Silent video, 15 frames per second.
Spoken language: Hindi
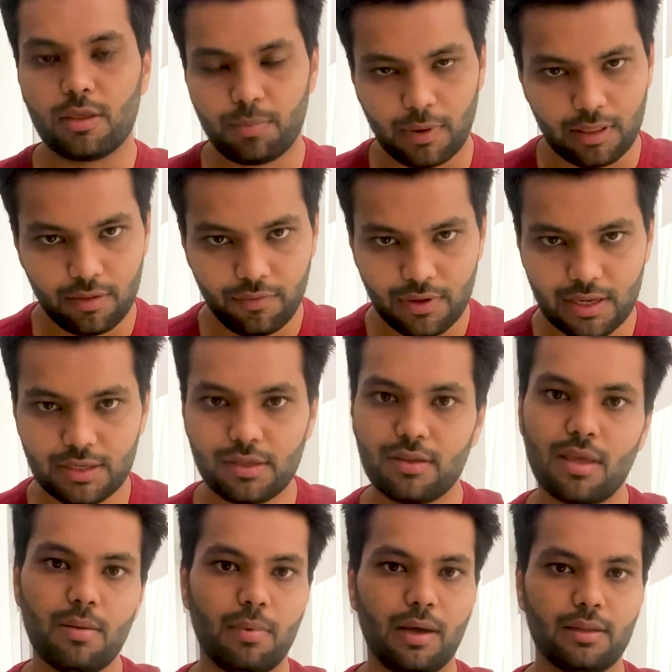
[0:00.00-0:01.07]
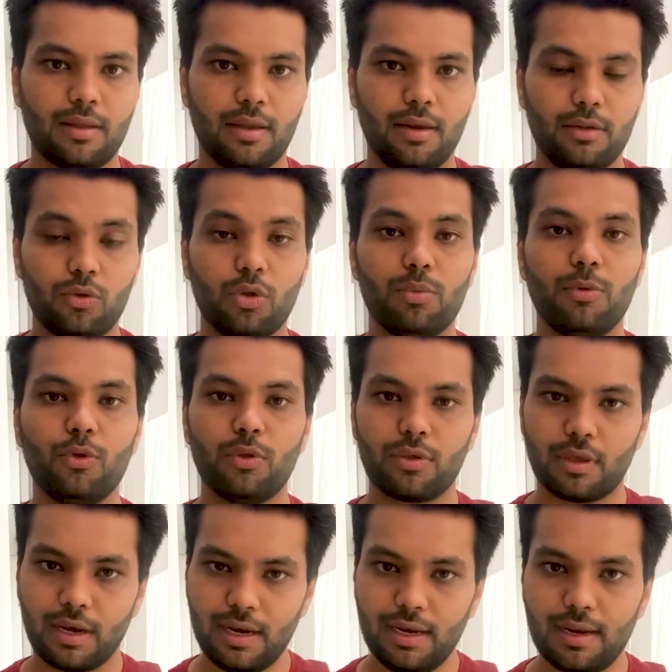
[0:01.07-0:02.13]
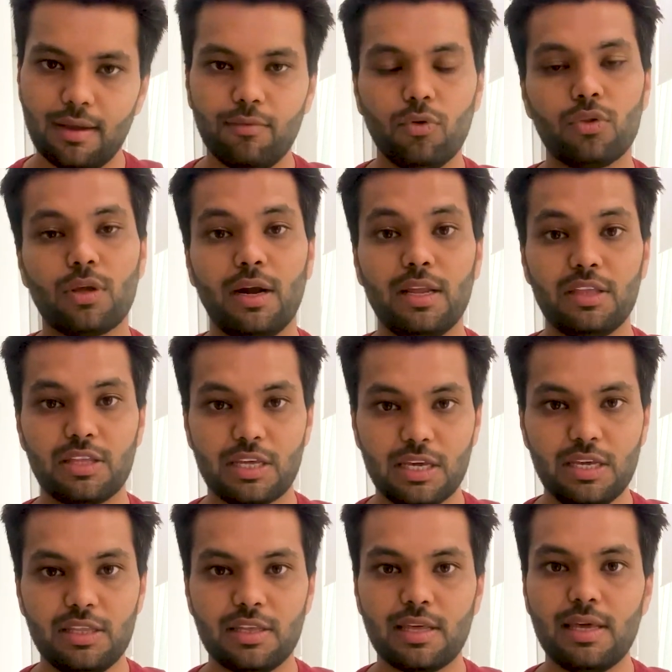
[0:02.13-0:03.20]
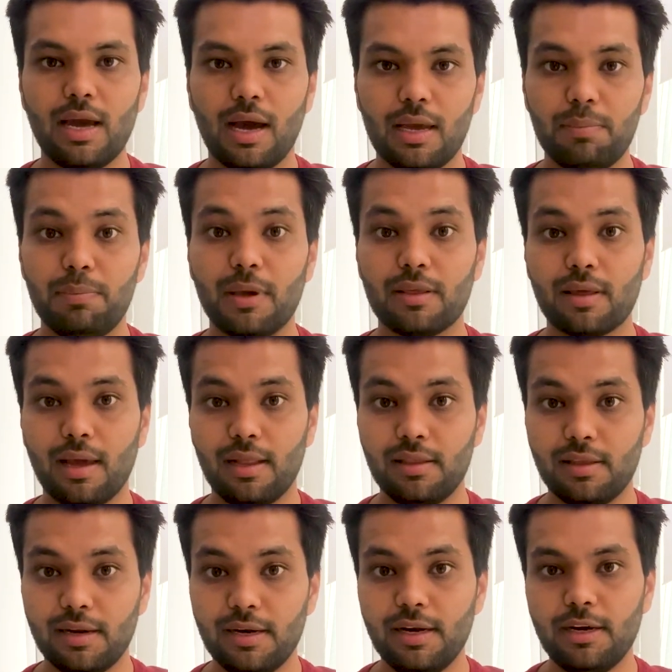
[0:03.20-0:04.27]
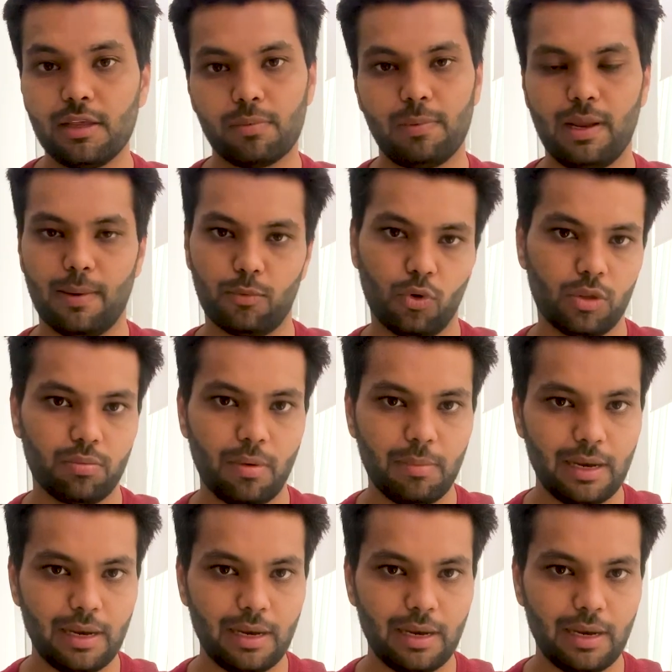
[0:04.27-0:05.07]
स्पेसिफिकेशंस की बात करें तो इसमें जो स्क्रीन है वो साढ़े छः इंच की आई पी डिस्प्ले आपको इसमें